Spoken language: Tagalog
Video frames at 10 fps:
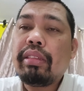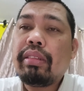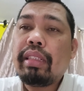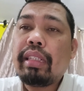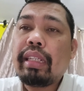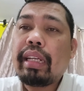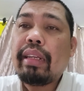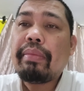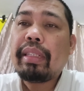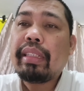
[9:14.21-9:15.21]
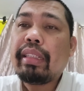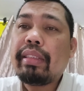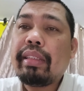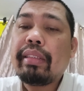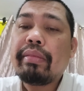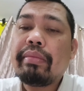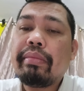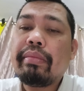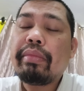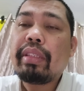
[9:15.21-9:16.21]
Yun ang nakalamang dito eh.
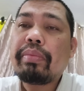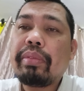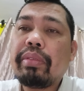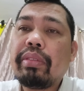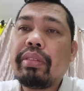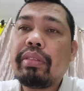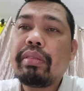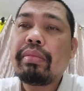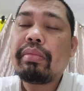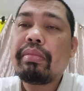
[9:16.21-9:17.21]
Tapos,